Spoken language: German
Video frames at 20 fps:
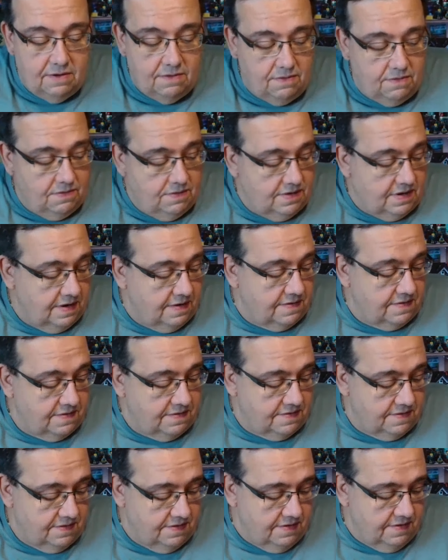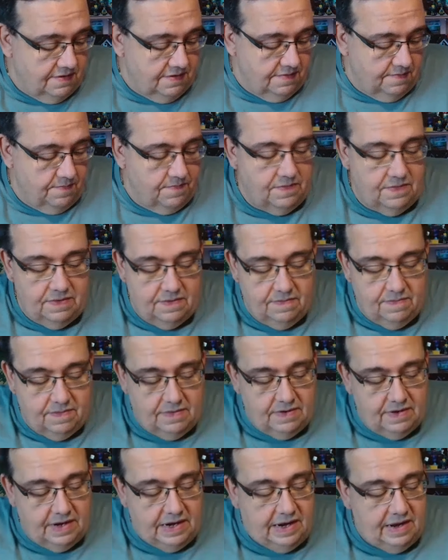Und das äh,
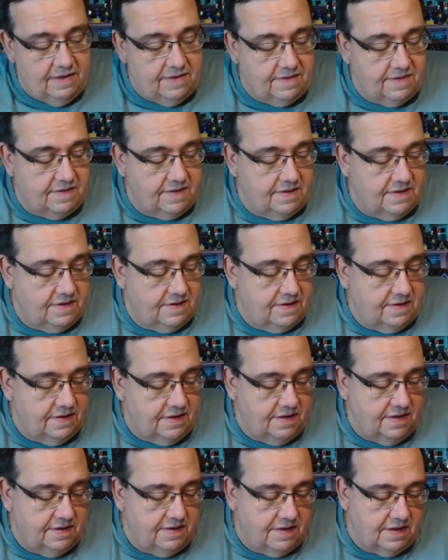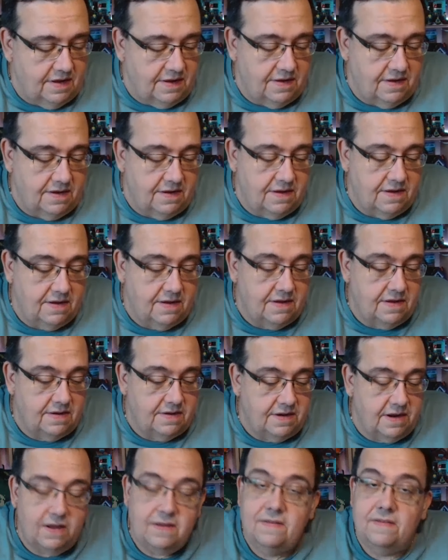ist der,
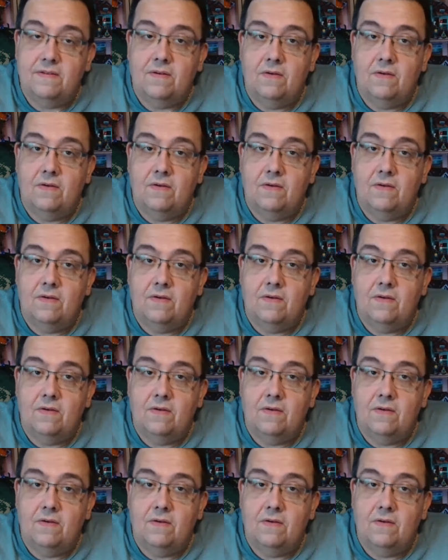der,